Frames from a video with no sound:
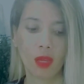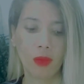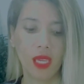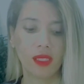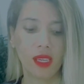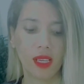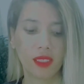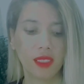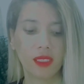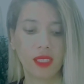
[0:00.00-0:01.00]
Também, né,
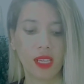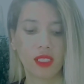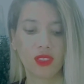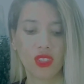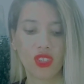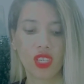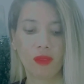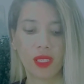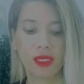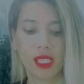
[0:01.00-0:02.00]
aqui nela diz
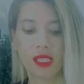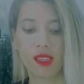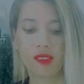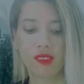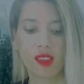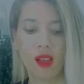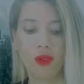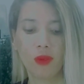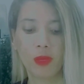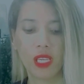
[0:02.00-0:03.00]
que é uma
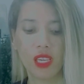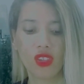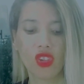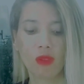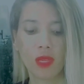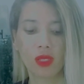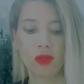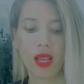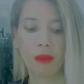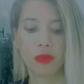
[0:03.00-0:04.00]
hidratação e
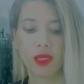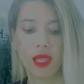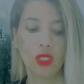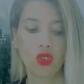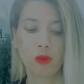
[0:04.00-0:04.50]
preenchimento capilar.